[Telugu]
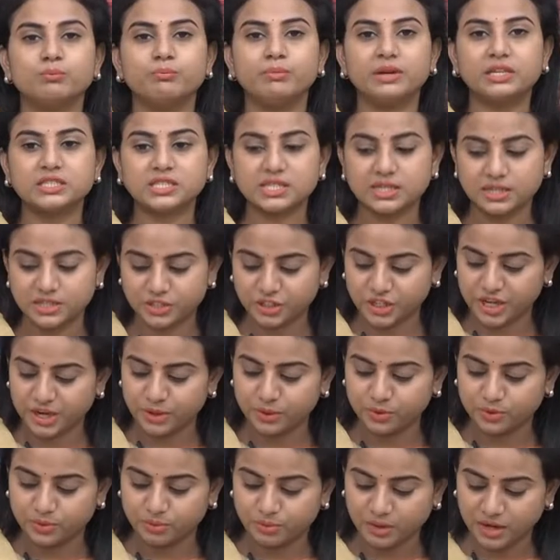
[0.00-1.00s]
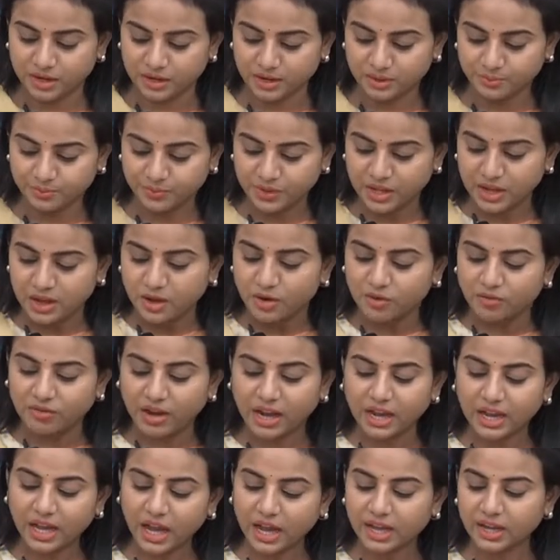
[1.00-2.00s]
మిక్స్డ్ షేడ్ ఉందన్నమాట
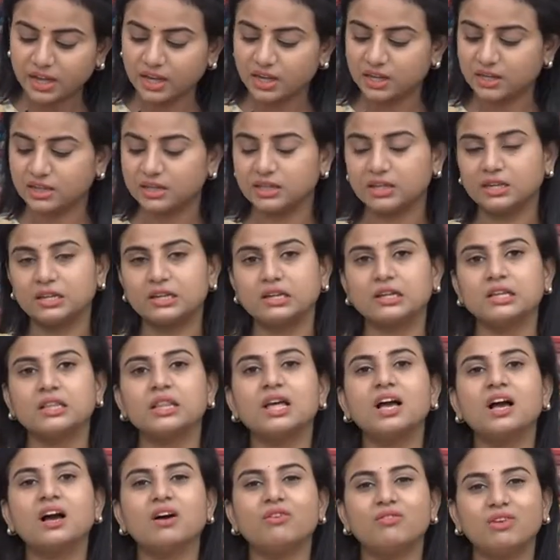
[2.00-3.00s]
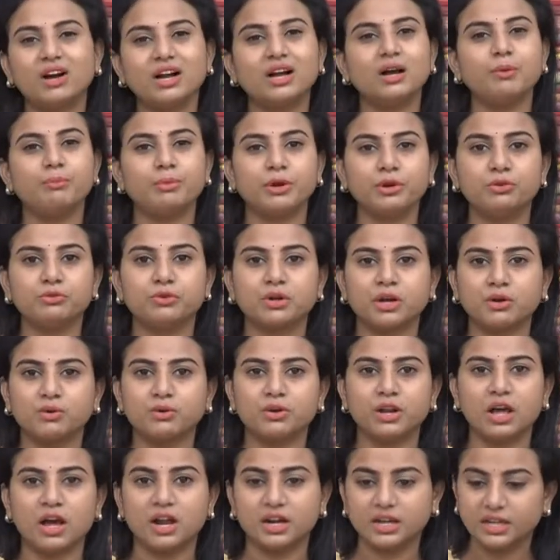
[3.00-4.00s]
వంకాయ కలర్ అంటారు కదా ఆ వంగపండు
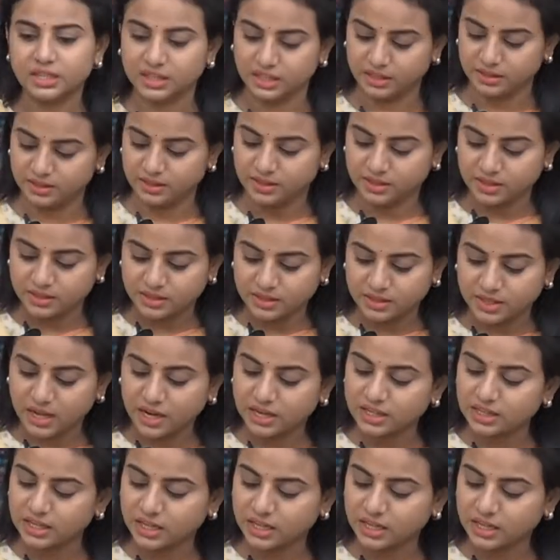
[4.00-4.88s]
రంగు లాంటిది దాని